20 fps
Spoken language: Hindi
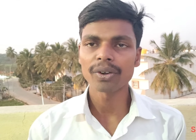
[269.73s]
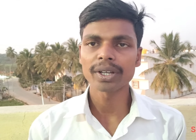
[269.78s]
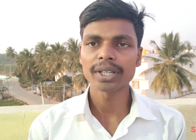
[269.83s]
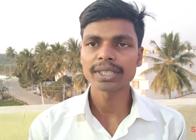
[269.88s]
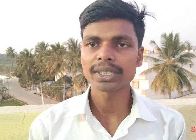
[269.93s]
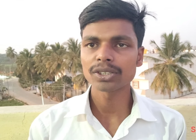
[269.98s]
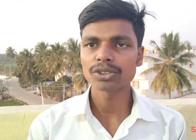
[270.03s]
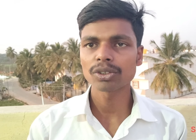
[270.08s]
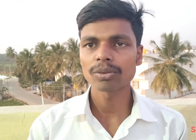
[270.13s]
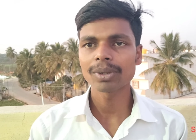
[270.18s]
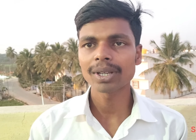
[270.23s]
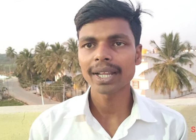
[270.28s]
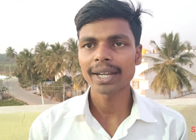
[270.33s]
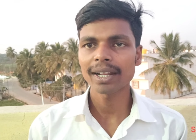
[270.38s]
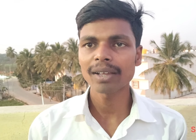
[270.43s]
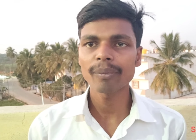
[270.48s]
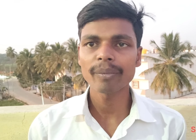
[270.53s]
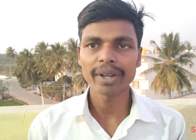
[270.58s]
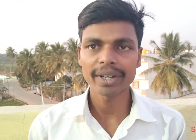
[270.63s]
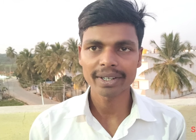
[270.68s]
और नीचे जो भी
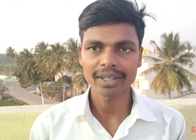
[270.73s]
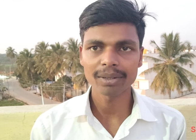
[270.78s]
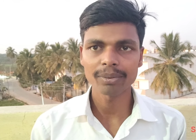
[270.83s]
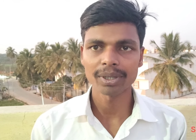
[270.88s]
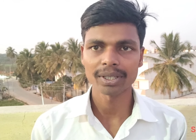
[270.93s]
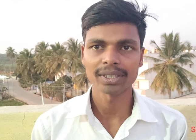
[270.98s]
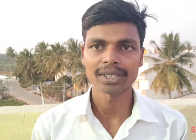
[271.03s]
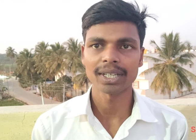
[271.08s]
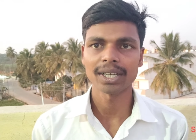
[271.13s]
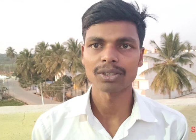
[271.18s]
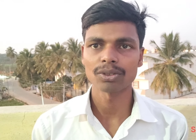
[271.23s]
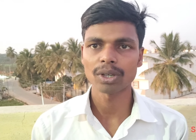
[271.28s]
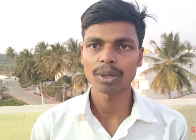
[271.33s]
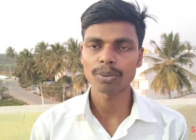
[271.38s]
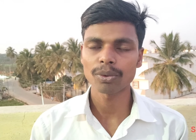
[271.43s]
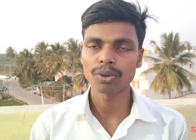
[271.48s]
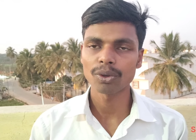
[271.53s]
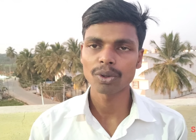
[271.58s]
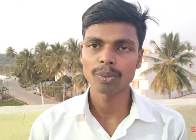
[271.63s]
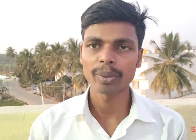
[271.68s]
लाइन है बैटरी बनता है तो
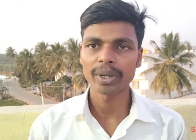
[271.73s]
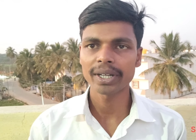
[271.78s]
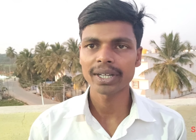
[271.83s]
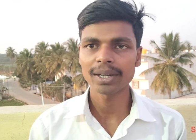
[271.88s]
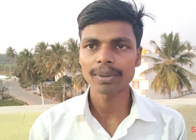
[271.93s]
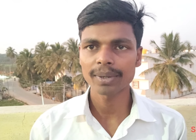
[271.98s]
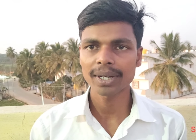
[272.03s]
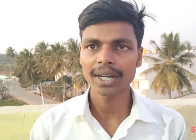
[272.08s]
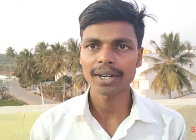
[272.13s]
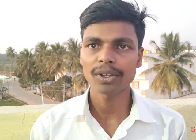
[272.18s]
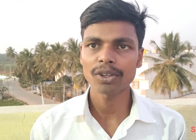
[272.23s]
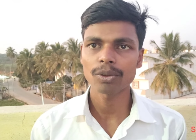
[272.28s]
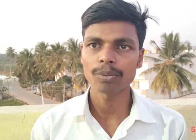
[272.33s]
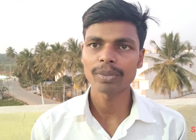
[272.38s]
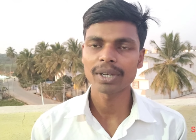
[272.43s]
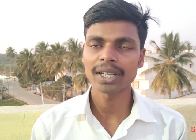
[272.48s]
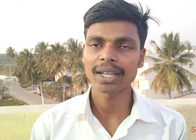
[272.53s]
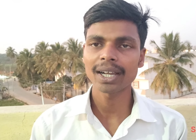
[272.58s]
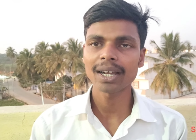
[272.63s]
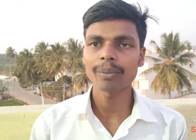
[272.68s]
आप लोगों को बैटरी बनाने को
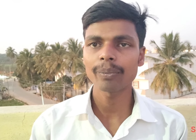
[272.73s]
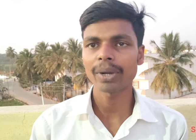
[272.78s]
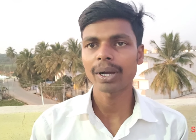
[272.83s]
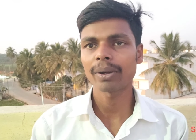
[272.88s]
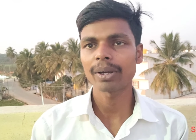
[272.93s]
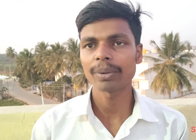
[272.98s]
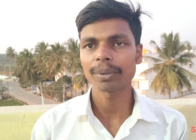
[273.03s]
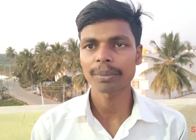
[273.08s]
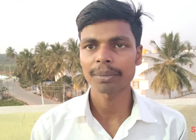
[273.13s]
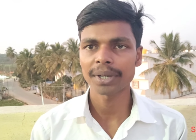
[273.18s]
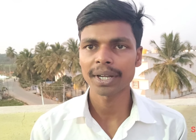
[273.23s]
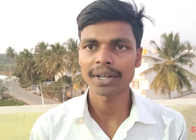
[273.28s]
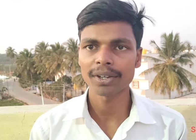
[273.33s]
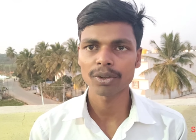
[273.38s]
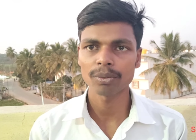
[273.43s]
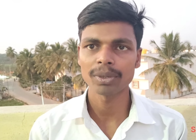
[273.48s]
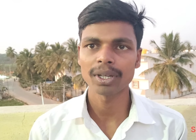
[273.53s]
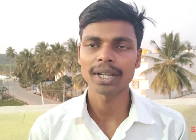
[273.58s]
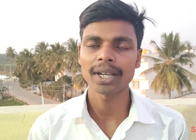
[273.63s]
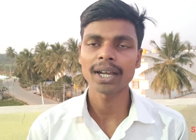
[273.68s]
मिलेगा पावर बैंक बनाने
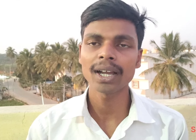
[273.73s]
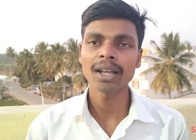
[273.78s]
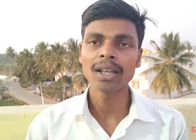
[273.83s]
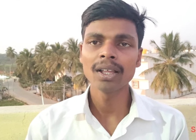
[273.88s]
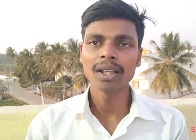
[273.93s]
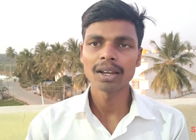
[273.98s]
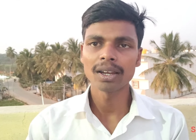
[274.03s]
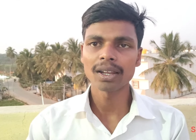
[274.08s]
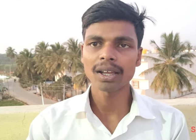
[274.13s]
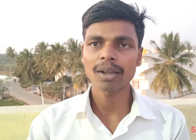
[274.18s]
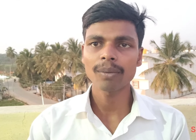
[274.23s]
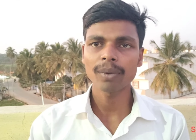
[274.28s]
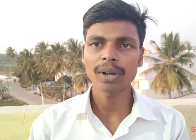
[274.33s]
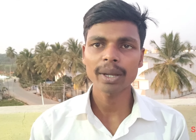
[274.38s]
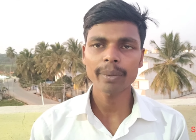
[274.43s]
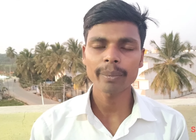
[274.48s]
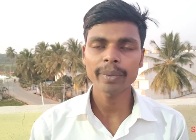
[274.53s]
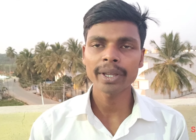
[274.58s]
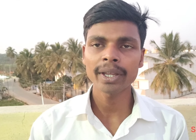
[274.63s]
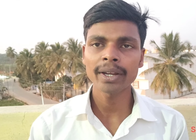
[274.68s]
को मिलेगा
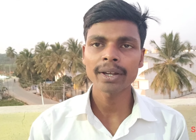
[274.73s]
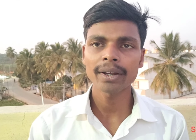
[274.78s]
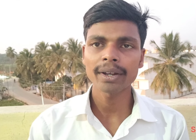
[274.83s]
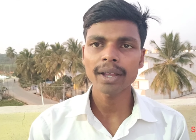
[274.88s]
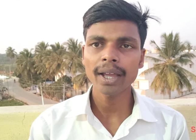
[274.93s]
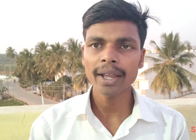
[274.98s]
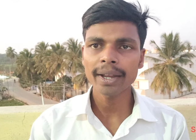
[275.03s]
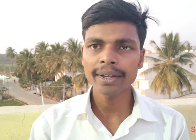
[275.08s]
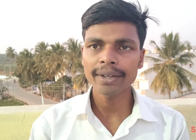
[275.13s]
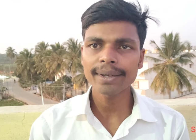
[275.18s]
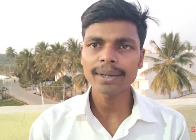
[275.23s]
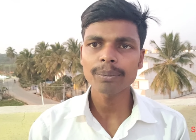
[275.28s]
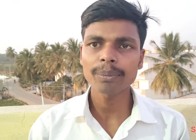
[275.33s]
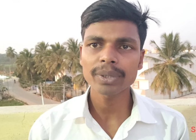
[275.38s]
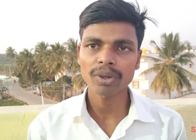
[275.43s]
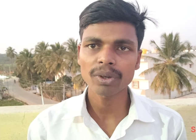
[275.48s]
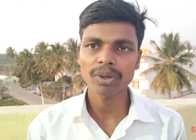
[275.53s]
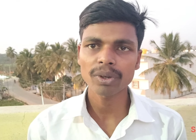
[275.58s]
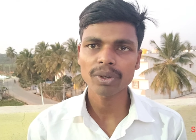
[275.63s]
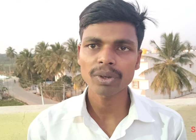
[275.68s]
लगभग में नाइन्टी
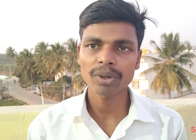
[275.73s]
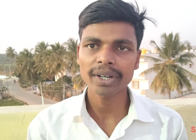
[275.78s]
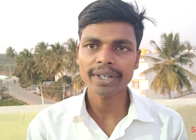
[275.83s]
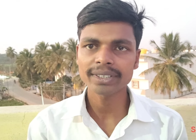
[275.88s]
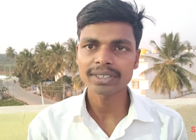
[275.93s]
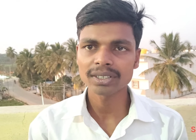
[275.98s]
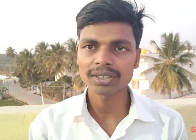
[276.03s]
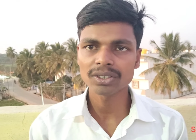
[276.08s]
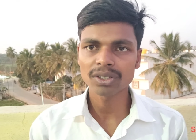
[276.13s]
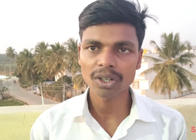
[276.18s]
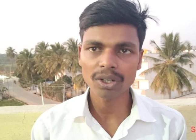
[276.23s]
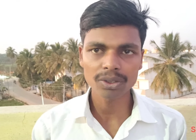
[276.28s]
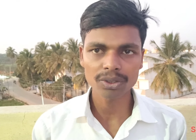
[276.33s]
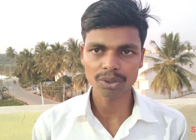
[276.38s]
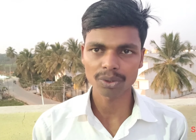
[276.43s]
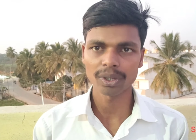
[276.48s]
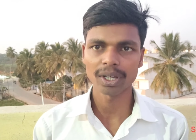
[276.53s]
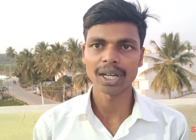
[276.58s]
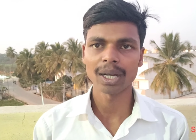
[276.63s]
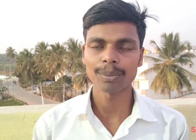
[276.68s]
परसेंट वर्क सिट
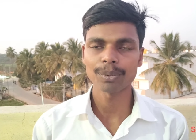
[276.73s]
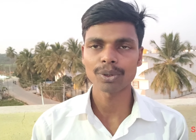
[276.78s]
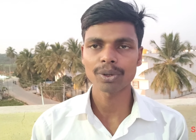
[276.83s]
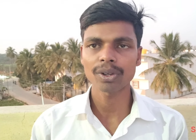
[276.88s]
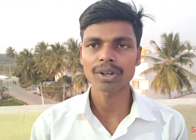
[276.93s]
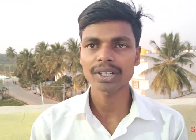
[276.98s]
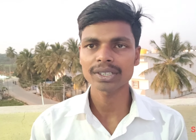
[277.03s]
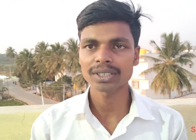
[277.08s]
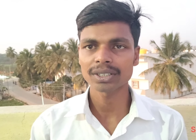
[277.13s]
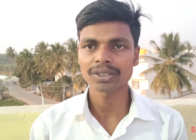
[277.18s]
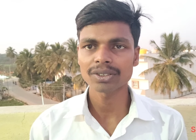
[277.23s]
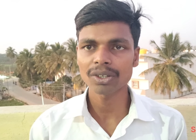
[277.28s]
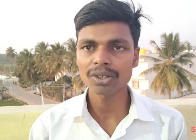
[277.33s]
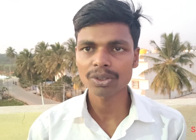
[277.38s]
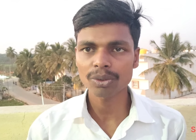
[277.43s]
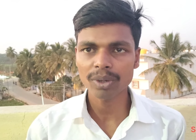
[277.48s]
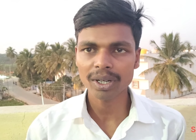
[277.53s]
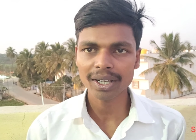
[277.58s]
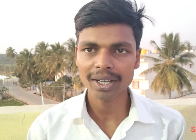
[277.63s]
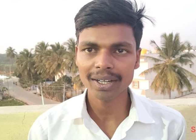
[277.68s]
होगा आप लोग अगर सिट
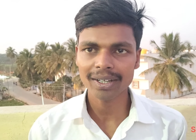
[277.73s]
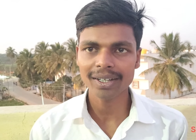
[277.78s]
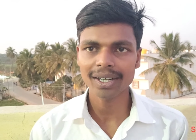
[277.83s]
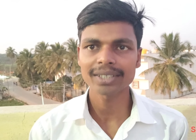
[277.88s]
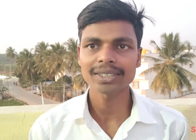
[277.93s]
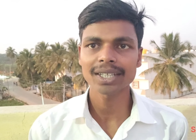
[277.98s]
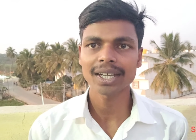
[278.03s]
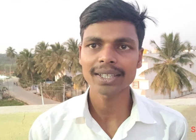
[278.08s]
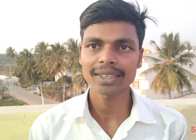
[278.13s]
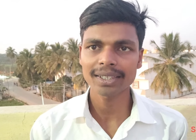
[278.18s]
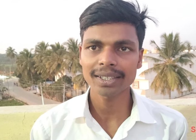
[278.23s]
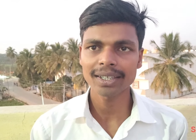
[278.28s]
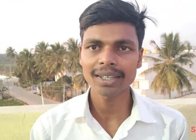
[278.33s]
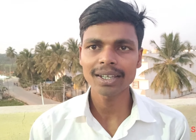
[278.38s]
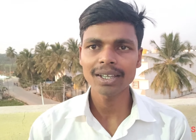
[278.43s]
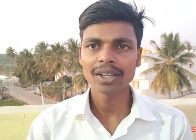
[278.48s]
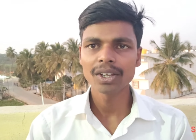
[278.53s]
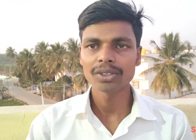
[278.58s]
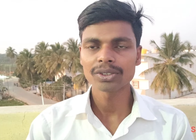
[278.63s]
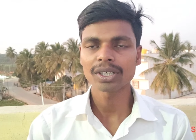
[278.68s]
डाउन वर्क करना चाहते
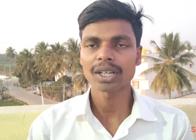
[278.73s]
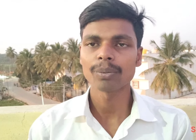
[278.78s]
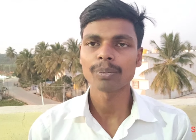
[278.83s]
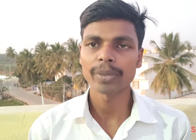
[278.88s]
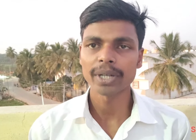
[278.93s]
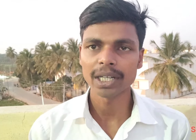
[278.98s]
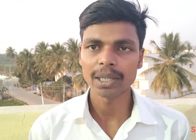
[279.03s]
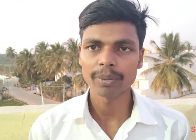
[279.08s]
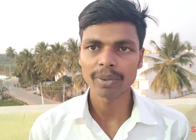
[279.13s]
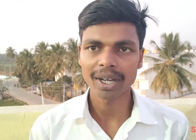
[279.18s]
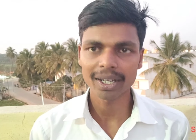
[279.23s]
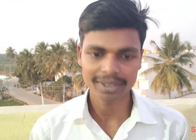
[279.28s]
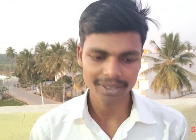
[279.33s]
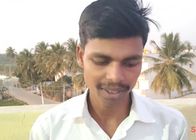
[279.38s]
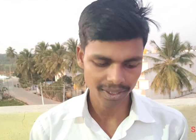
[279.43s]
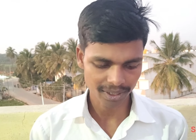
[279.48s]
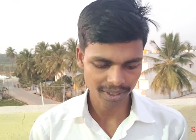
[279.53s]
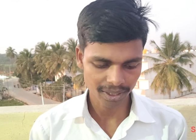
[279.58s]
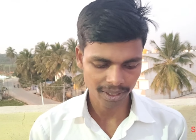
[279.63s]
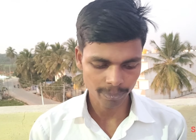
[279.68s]
हैं तो कंपनी में आ
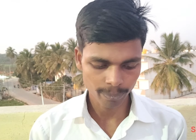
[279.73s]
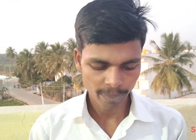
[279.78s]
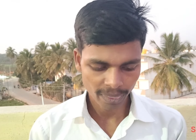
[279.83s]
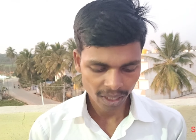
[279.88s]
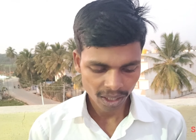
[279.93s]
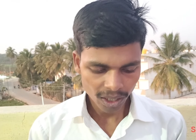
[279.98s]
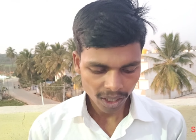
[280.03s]
सकते हैं